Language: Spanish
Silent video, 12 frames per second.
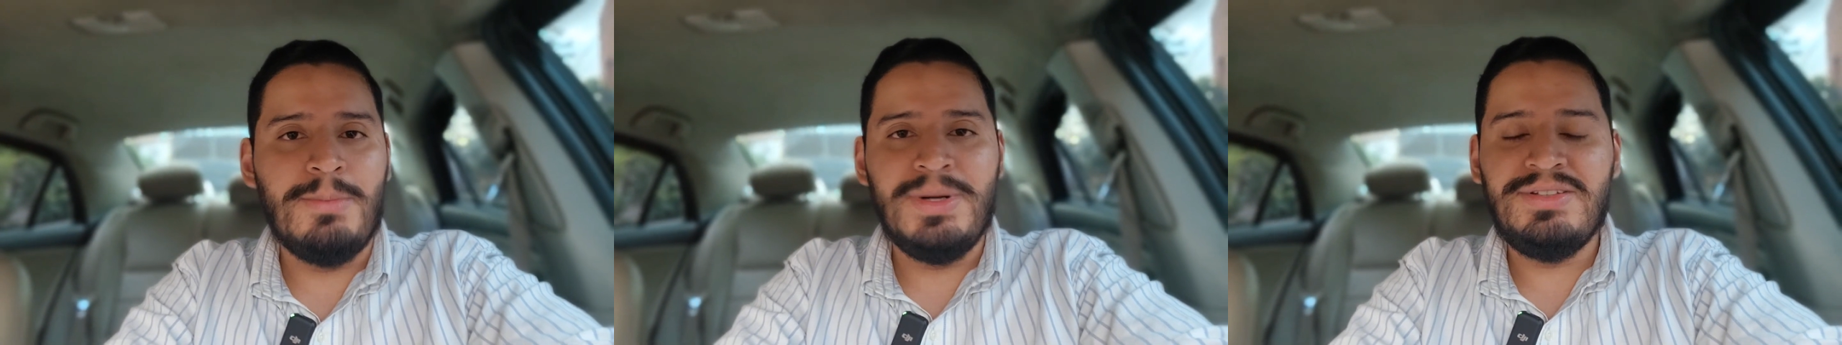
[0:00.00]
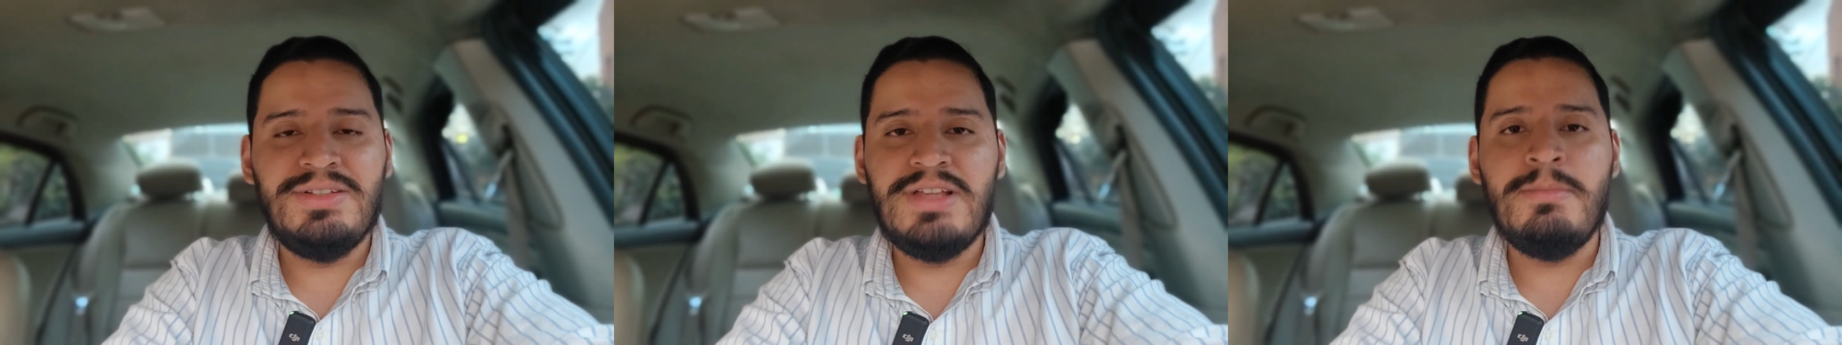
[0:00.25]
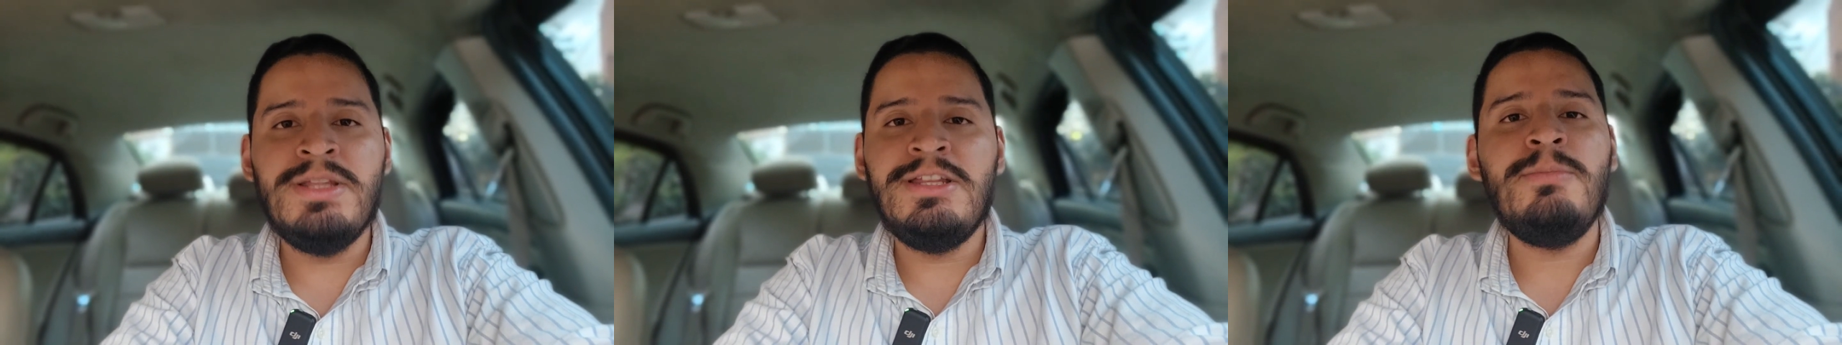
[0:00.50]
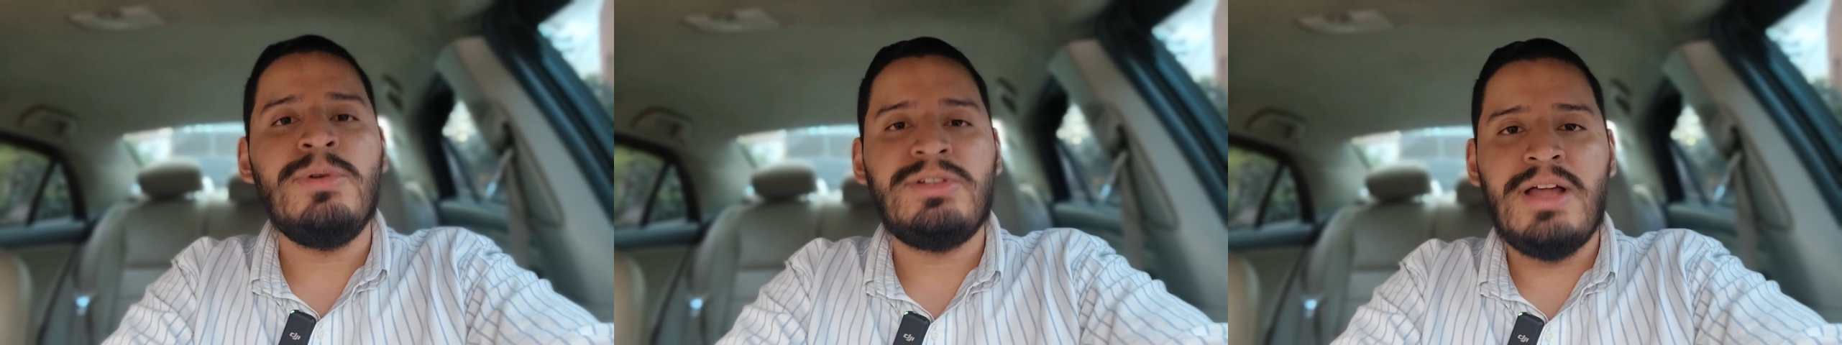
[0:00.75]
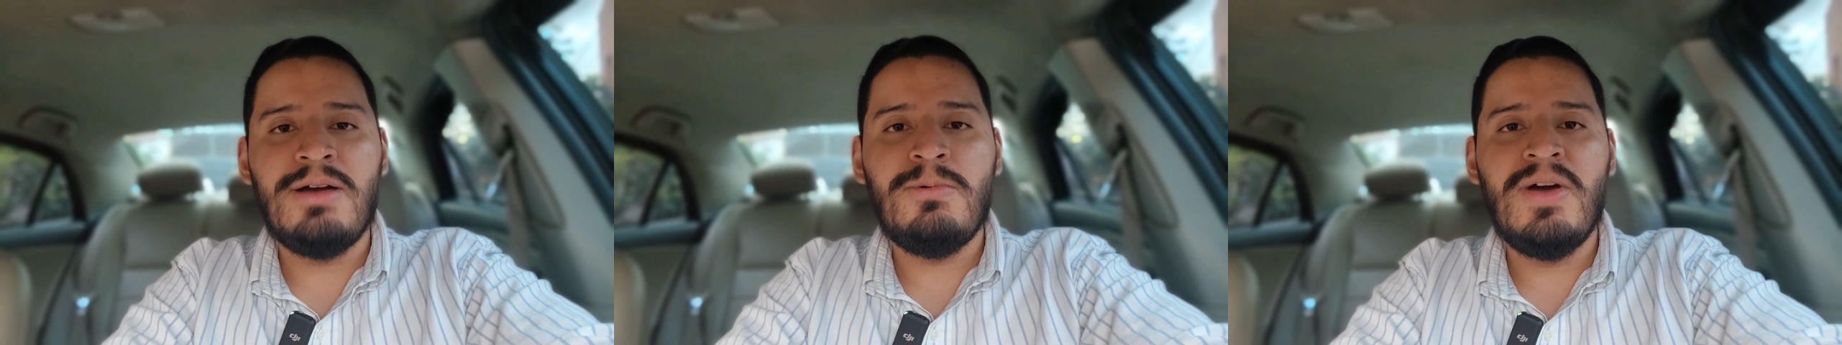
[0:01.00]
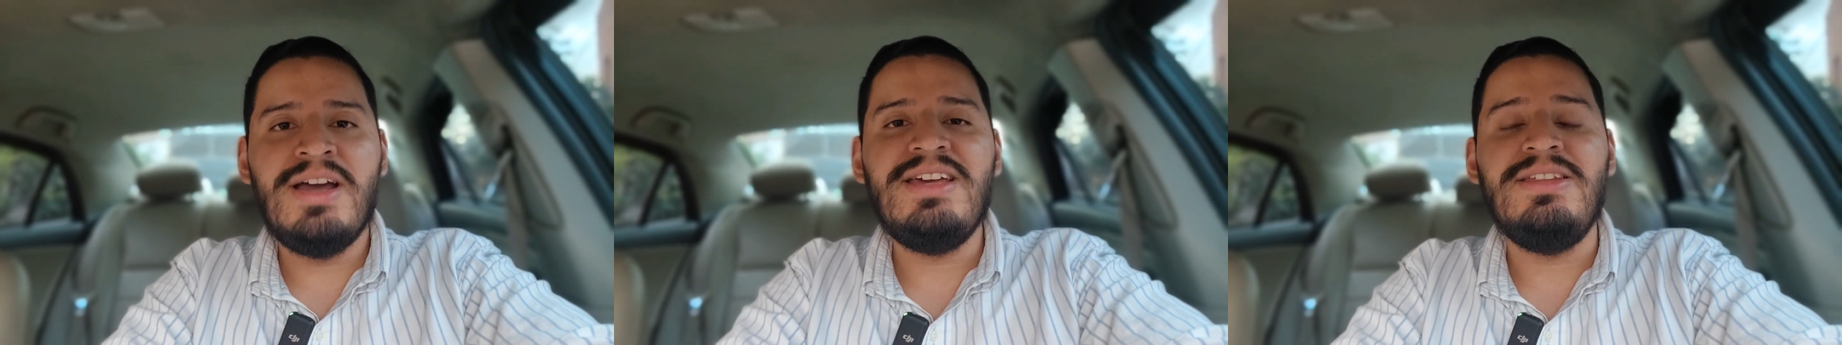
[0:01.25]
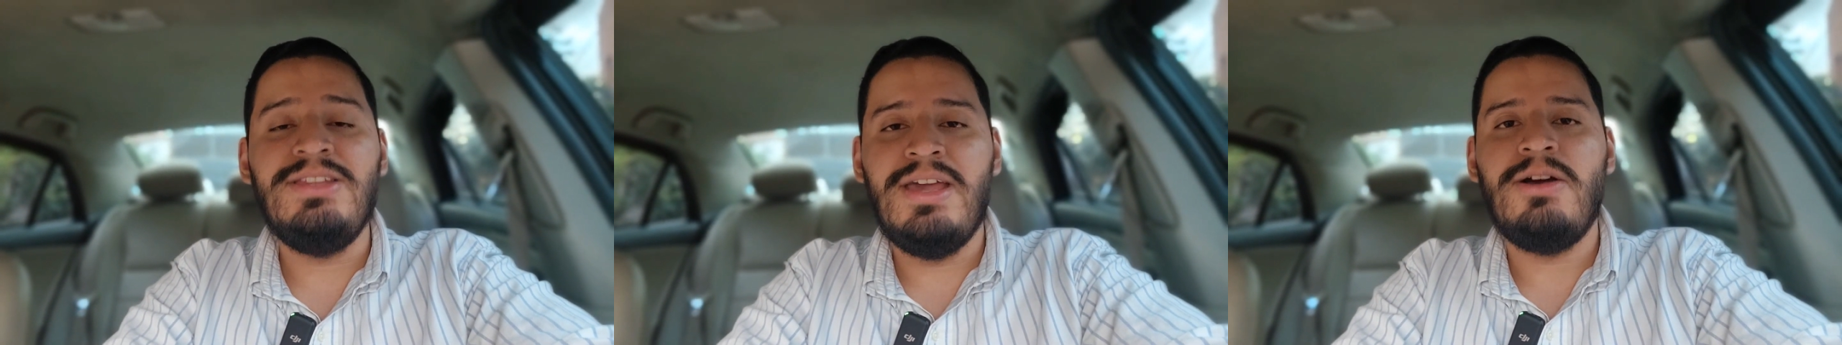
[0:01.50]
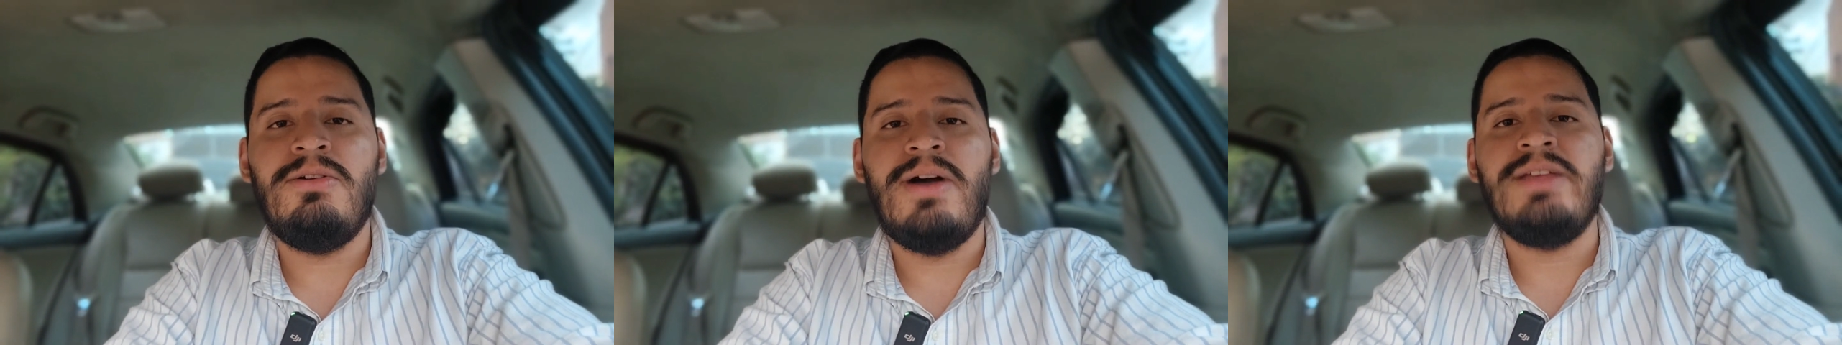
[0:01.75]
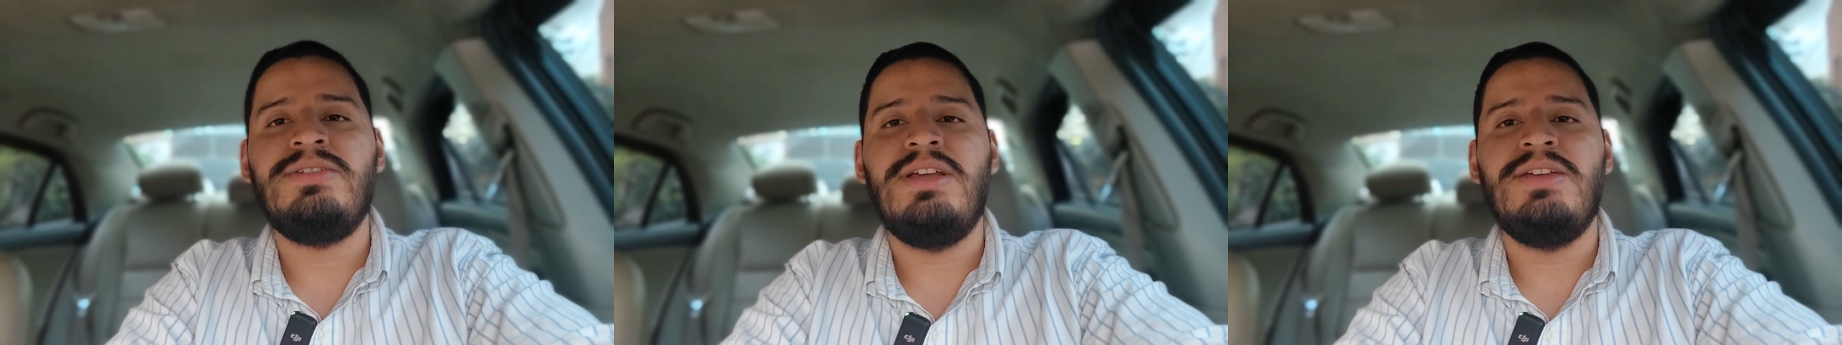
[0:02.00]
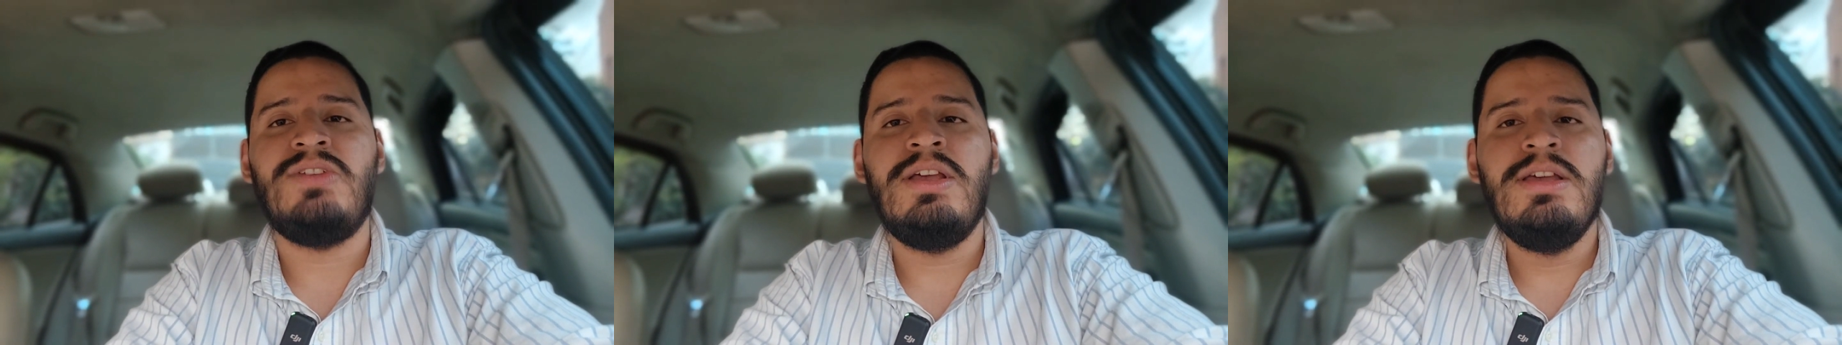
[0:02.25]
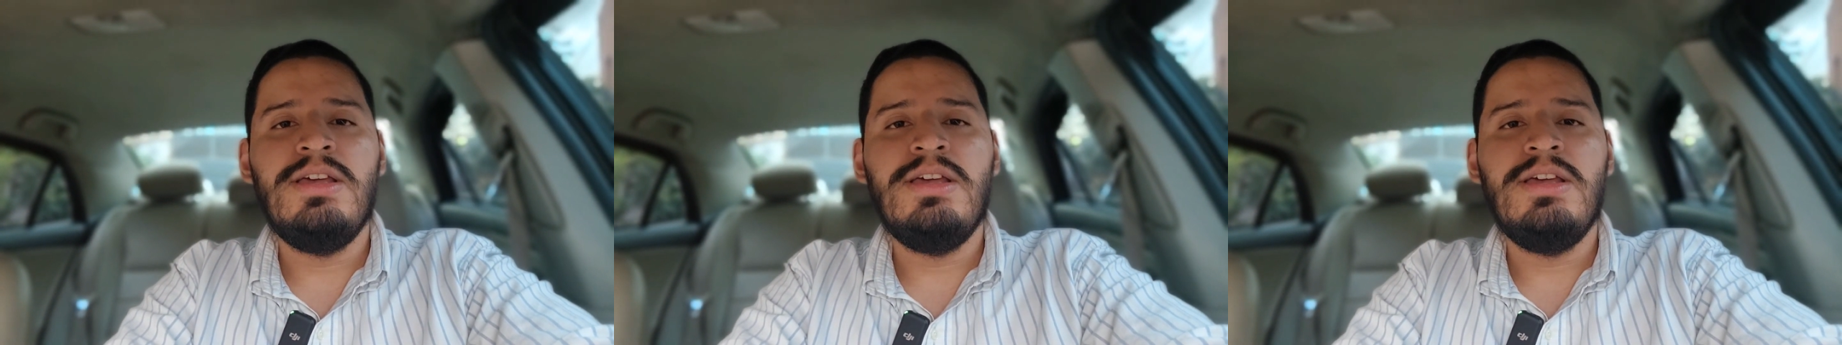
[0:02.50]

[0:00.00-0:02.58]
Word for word: precisamente Motagua y Diego Vázquez.